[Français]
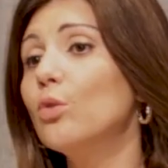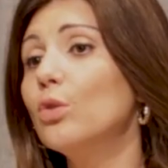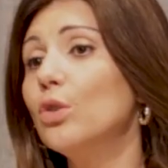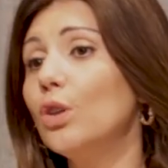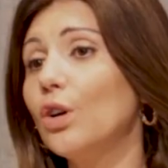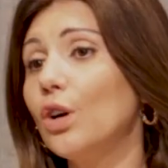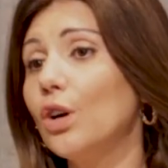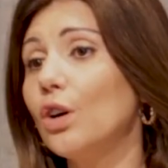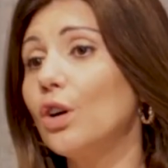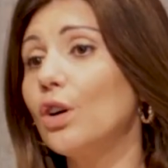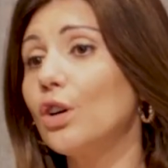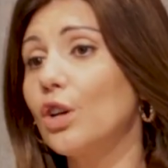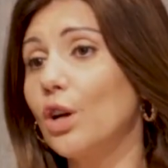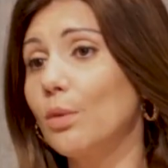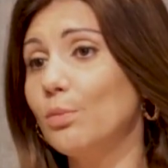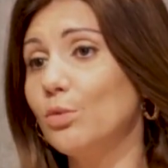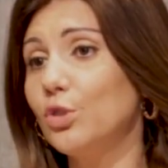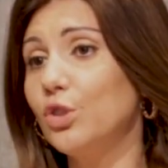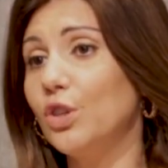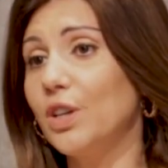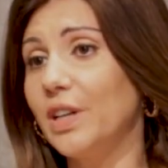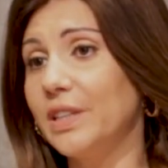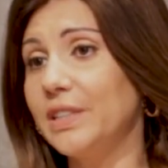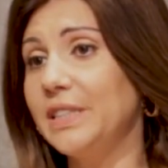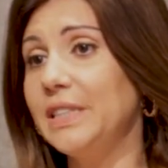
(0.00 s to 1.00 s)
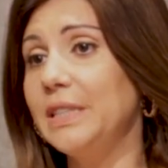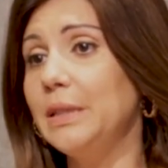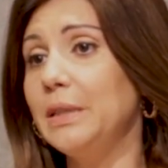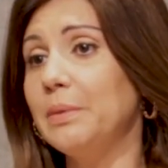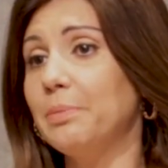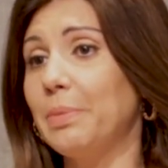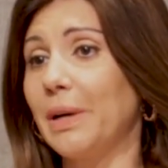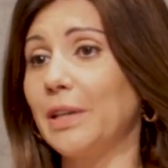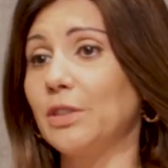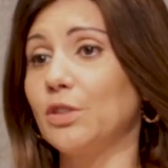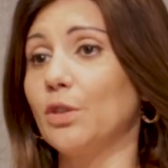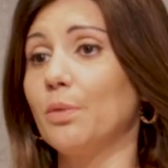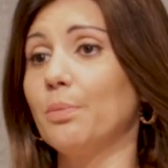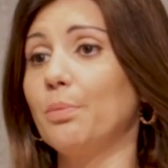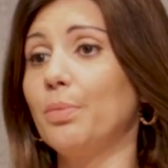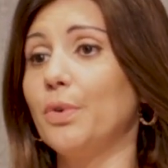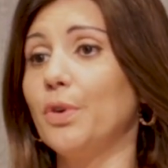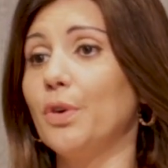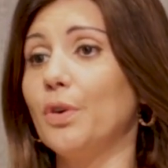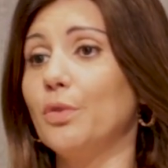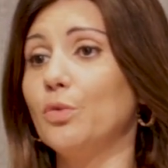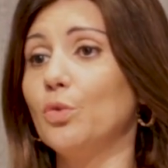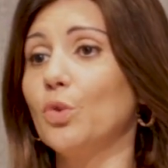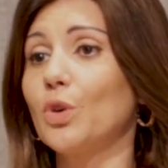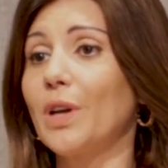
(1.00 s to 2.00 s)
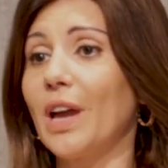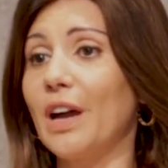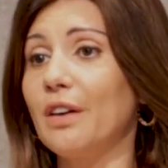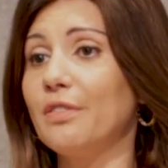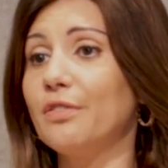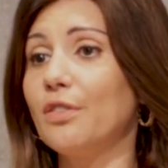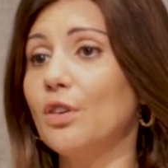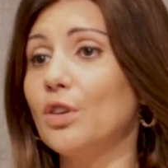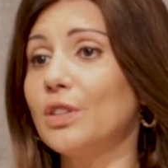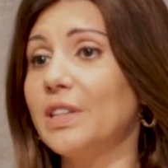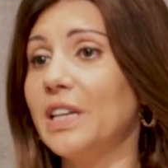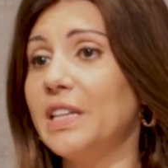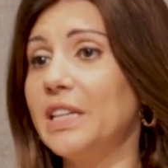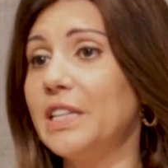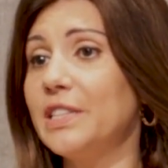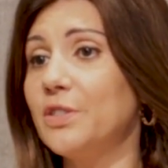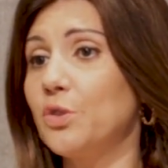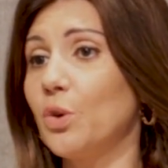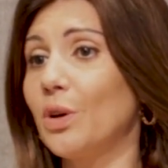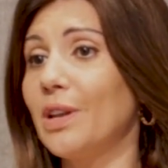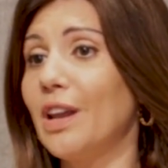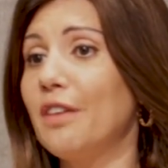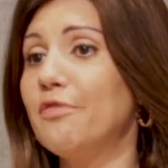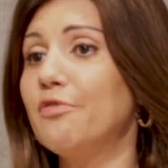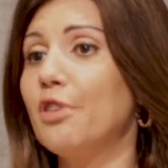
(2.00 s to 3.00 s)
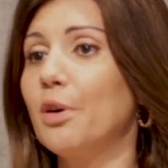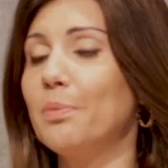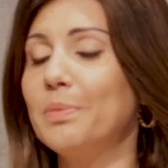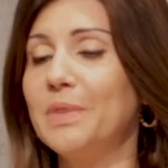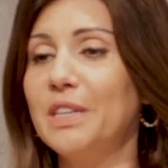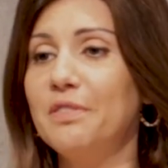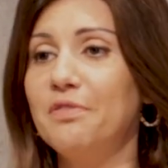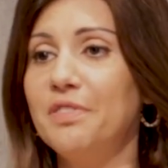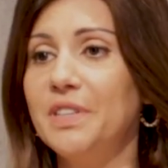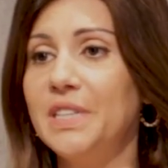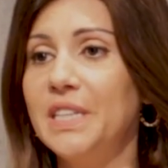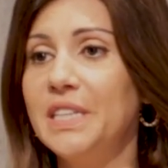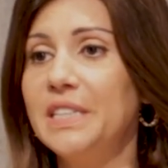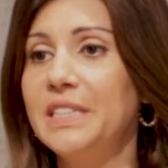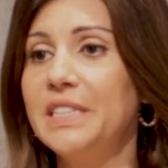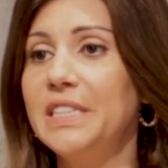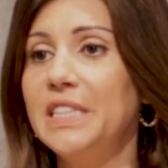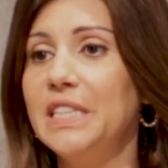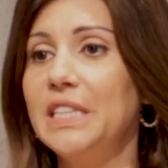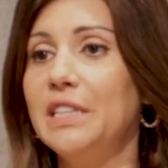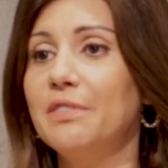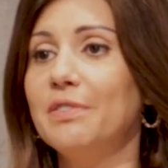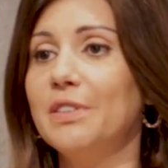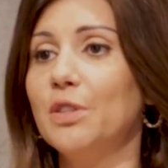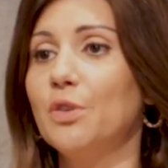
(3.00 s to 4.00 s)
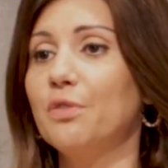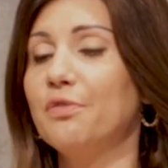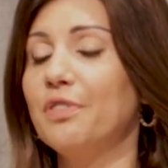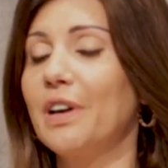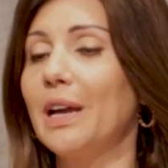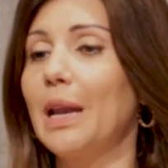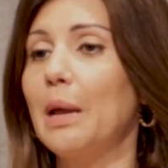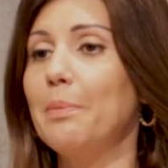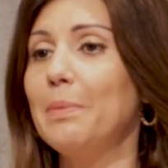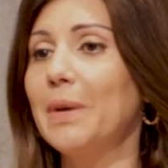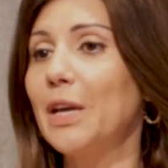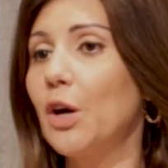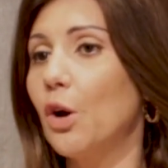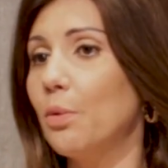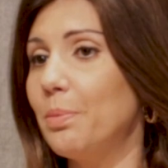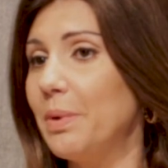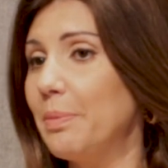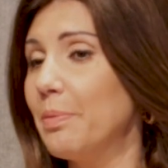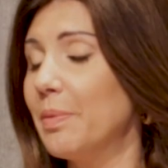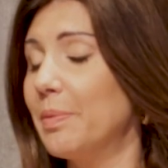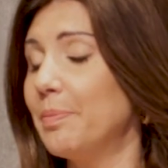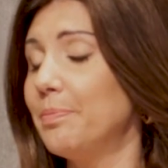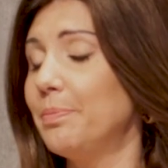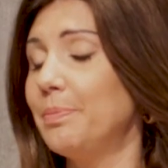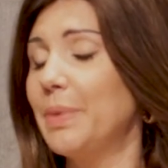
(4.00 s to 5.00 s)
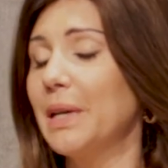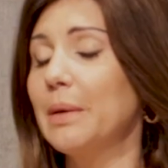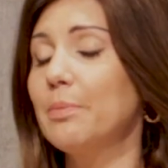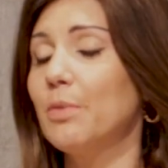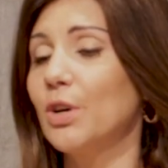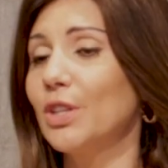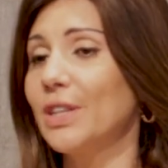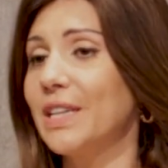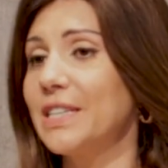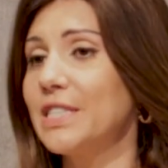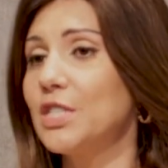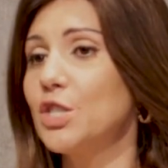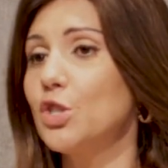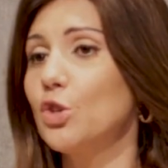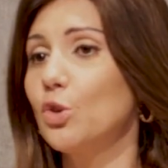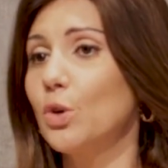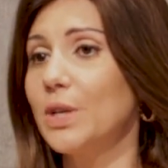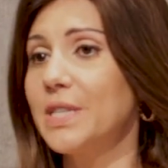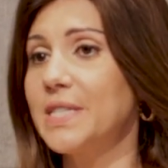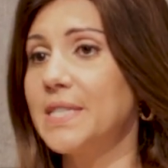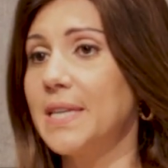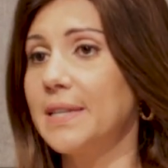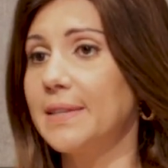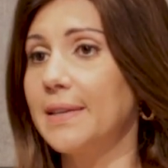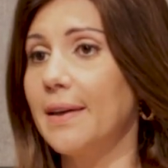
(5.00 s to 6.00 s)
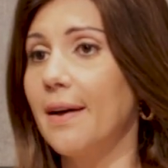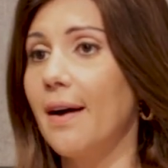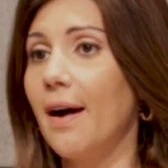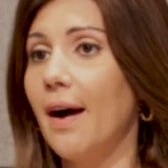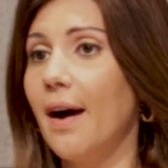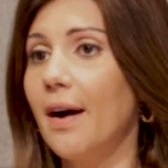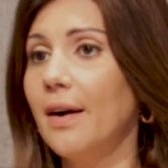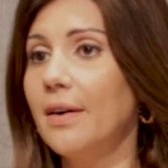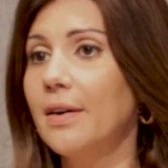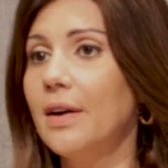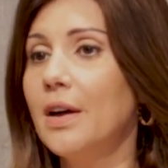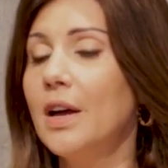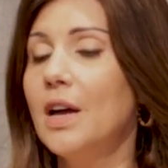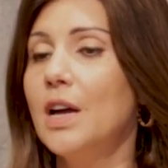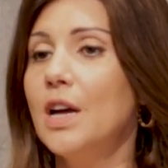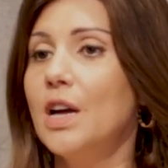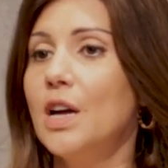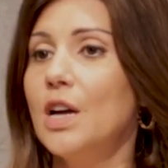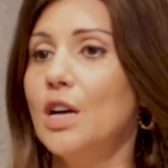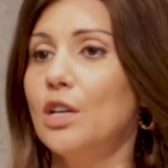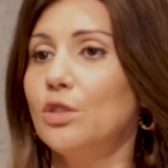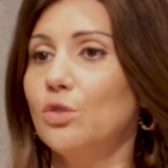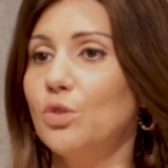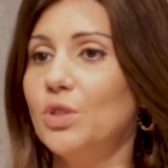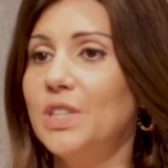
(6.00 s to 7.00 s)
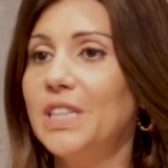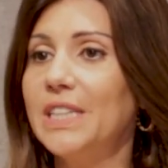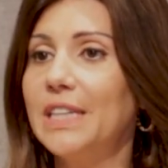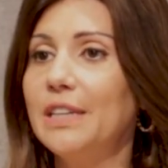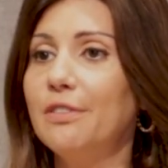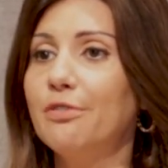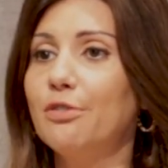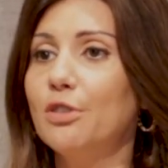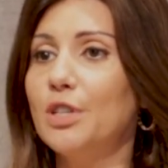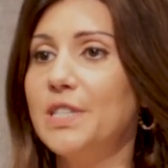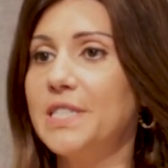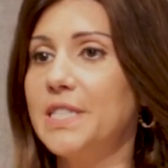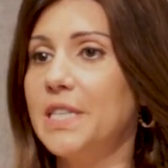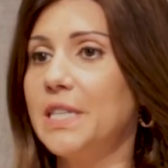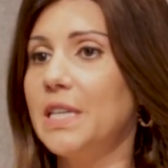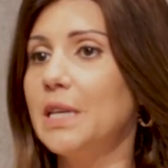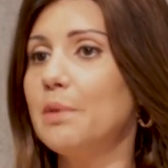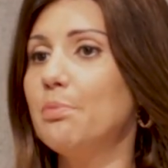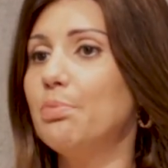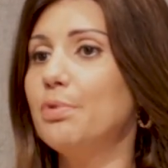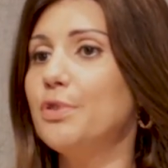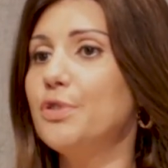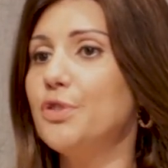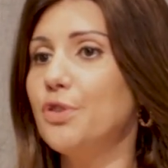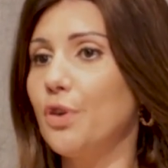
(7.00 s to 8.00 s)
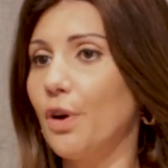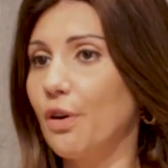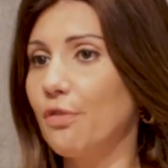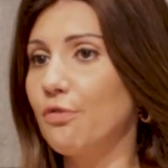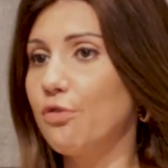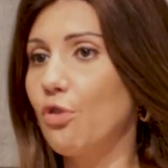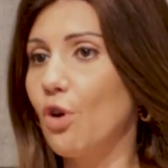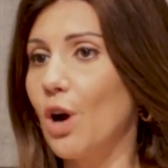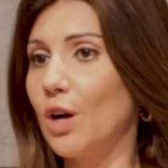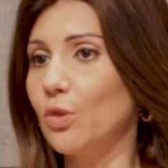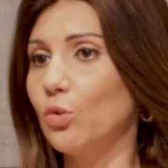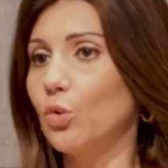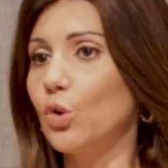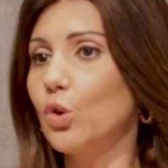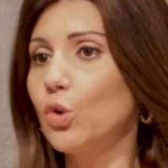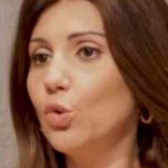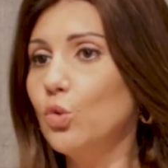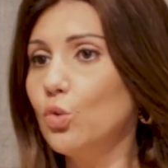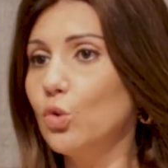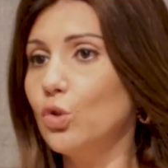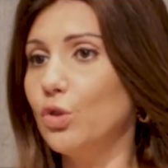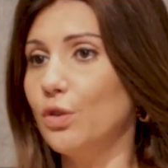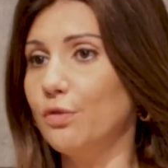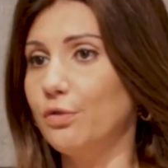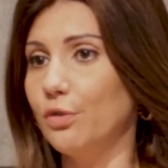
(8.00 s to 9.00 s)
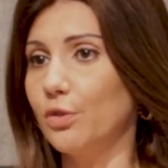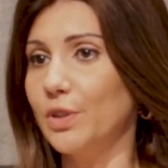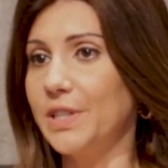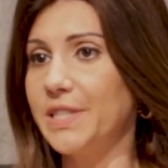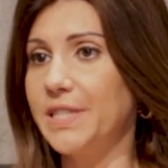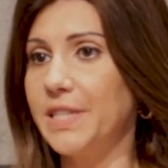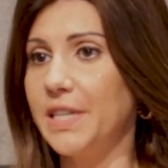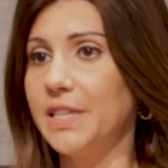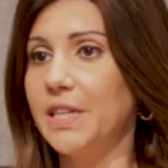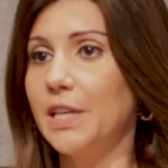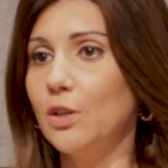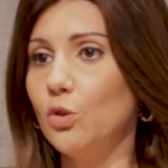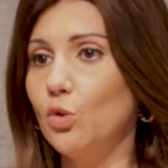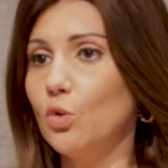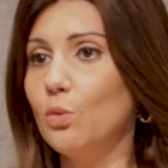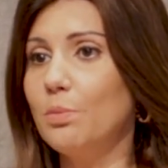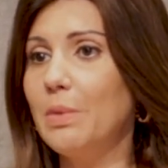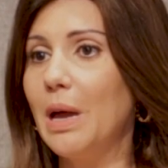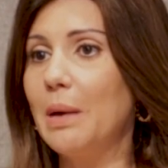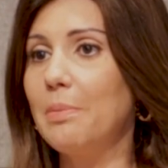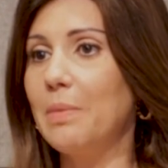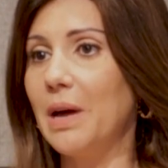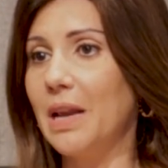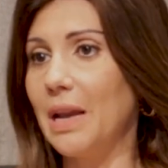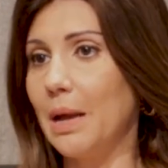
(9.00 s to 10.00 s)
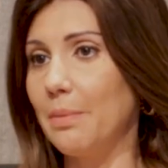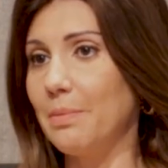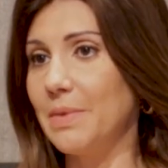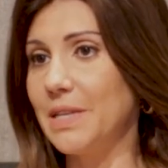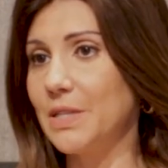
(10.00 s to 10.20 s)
couleur, comme tu as dit, par exemple, euh, donc avant d'aller sur la forme définitive et de faire la micropigmentation, etc., tu dis qu'il faut essayer plusieurs fois. Donc nous devons essayer nous-mêmes à la